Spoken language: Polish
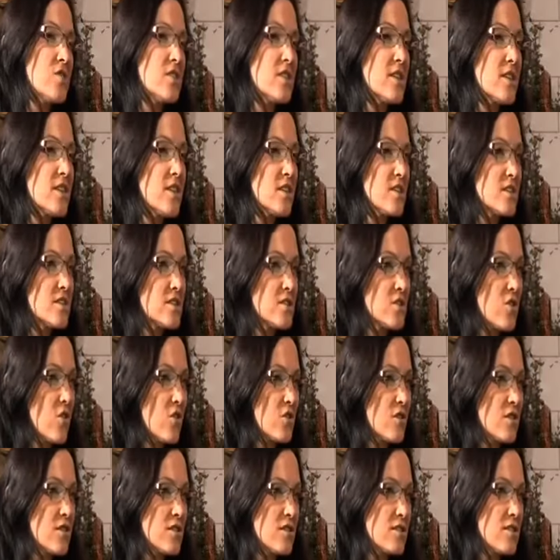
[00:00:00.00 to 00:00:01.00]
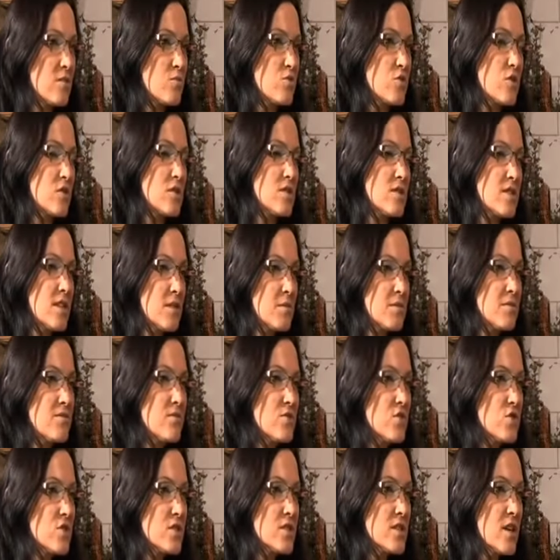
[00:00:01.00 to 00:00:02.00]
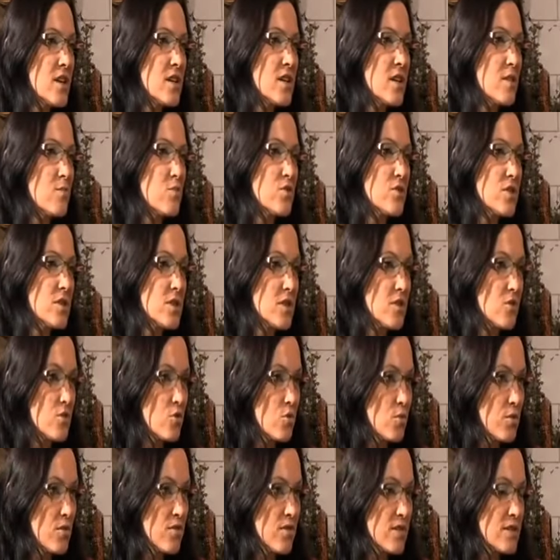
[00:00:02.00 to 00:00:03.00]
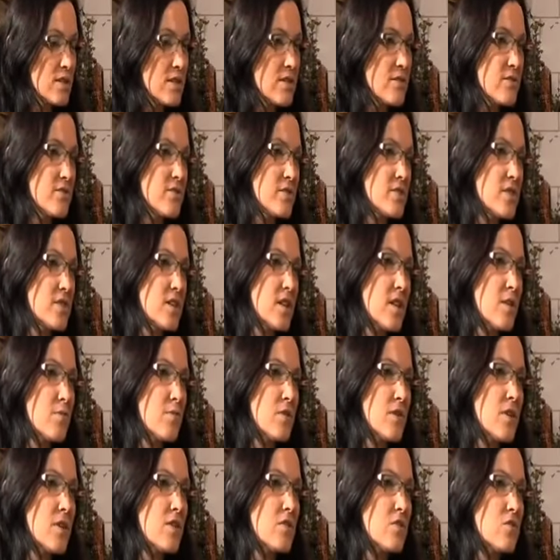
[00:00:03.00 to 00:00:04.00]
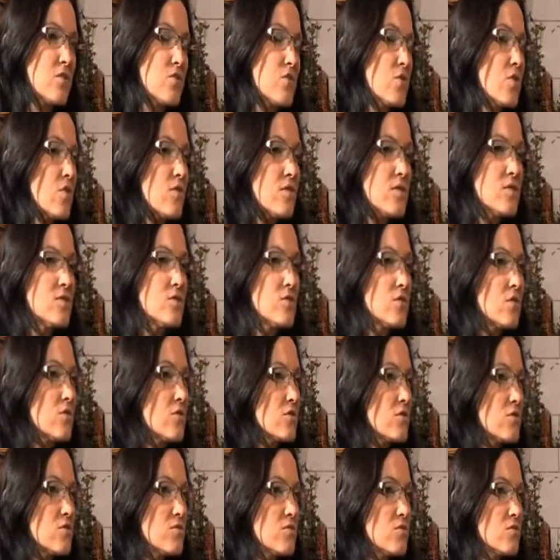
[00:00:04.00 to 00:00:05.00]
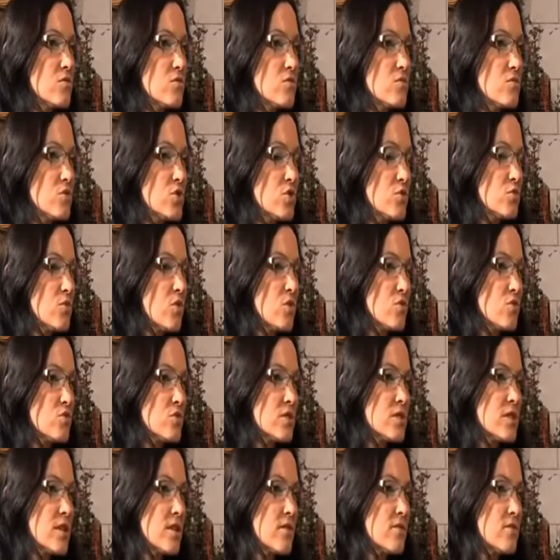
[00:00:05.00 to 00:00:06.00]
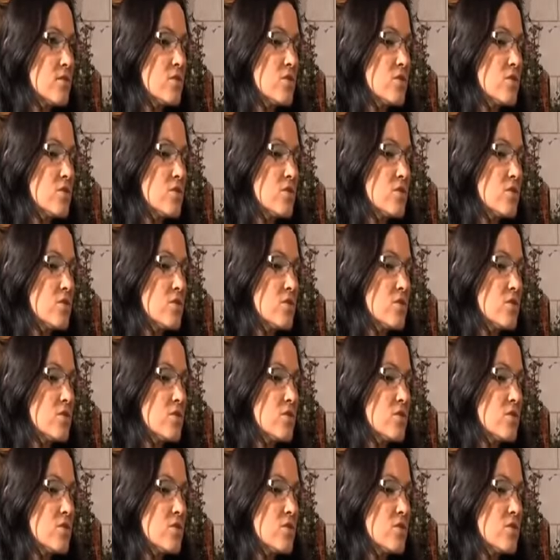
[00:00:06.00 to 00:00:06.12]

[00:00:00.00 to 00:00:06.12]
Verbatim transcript: takie soki na przykład same wyciskane albo takie kupowane w sklepie jednodniowe to musimy odstawić? Ja powiem